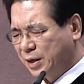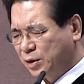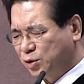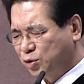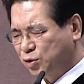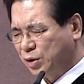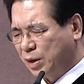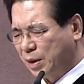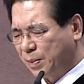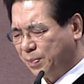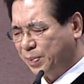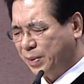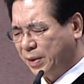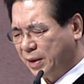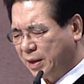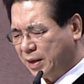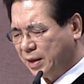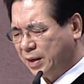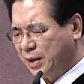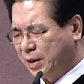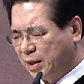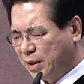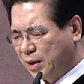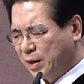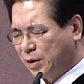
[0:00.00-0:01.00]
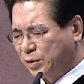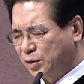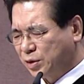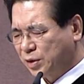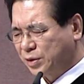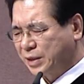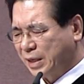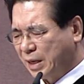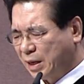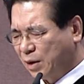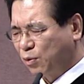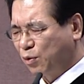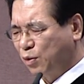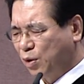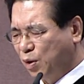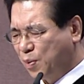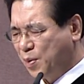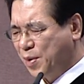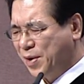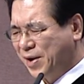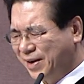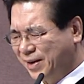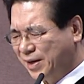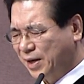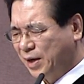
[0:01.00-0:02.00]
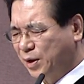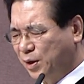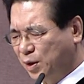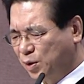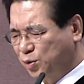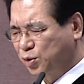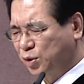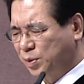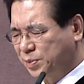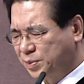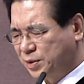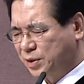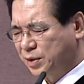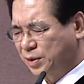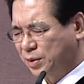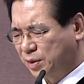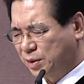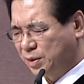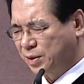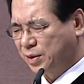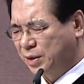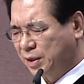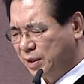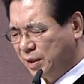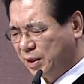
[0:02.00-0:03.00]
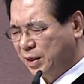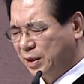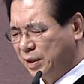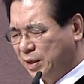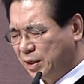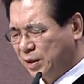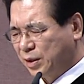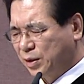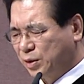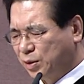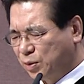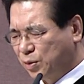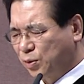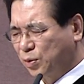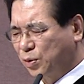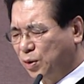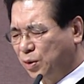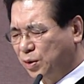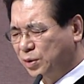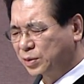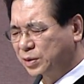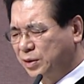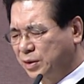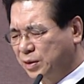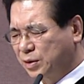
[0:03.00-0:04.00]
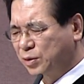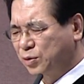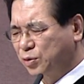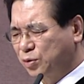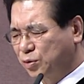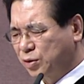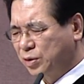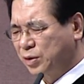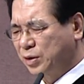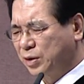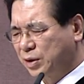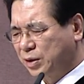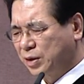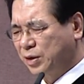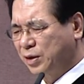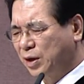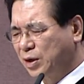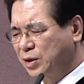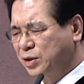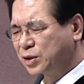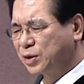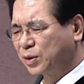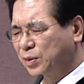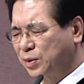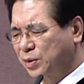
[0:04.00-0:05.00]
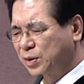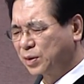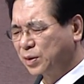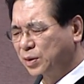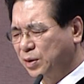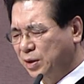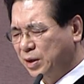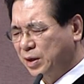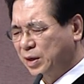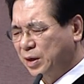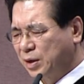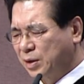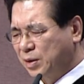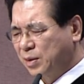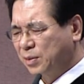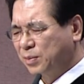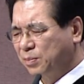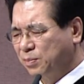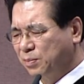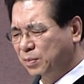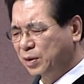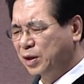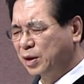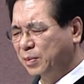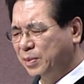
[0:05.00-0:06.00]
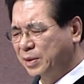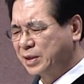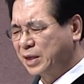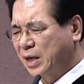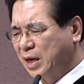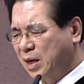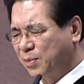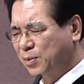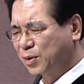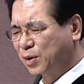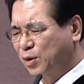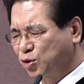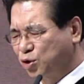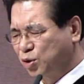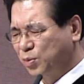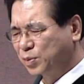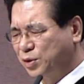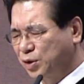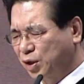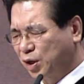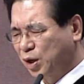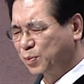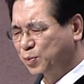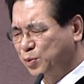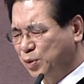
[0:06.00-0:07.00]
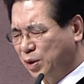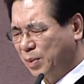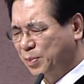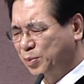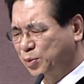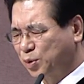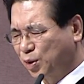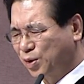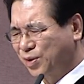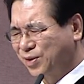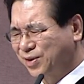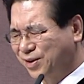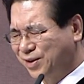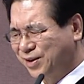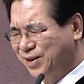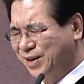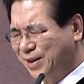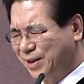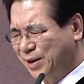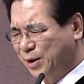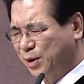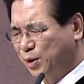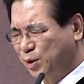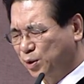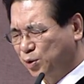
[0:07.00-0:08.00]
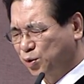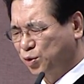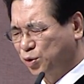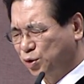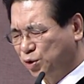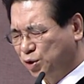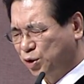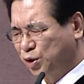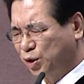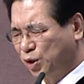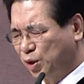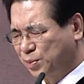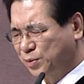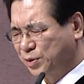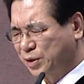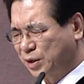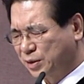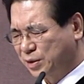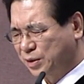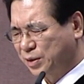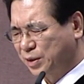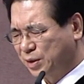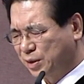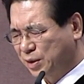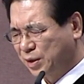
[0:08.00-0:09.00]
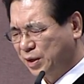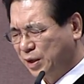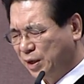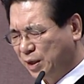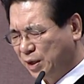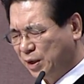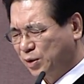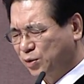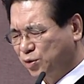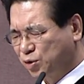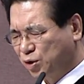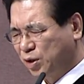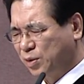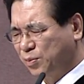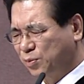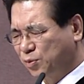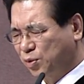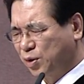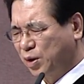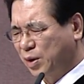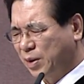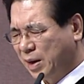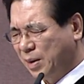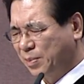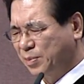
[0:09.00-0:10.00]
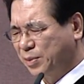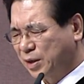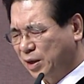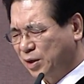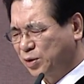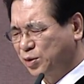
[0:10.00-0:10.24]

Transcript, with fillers: 주 앞에 첫사랑을 회복하게 하여 주옵시고 뜨거운 열정으로 믿음의 사람으로 주님 성에 붙여감도록 은혜 내려 주시옵소서. 주님 우리와 함께